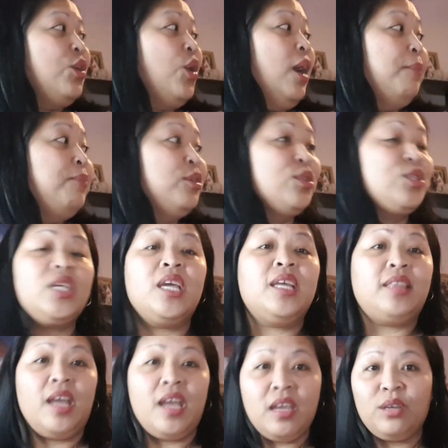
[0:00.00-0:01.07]
you have to say
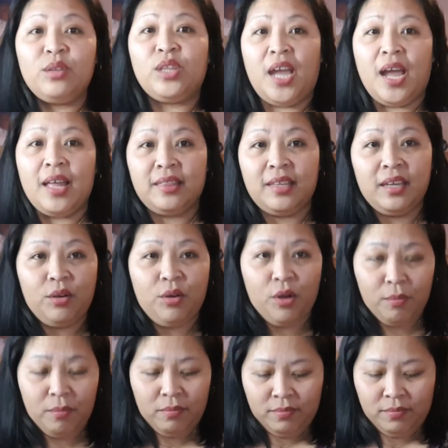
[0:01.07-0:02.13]
thank you to Ate
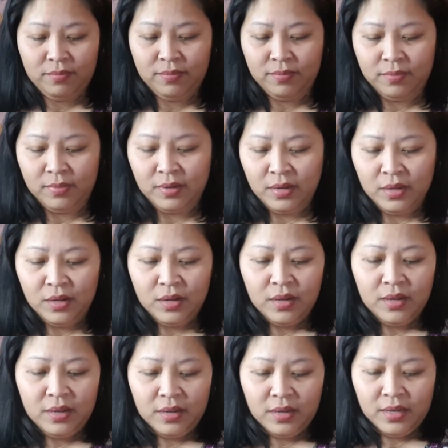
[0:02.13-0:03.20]
Kung. Thank you,
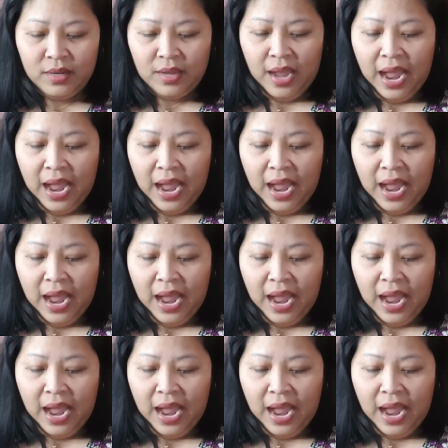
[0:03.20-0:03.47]
Ate.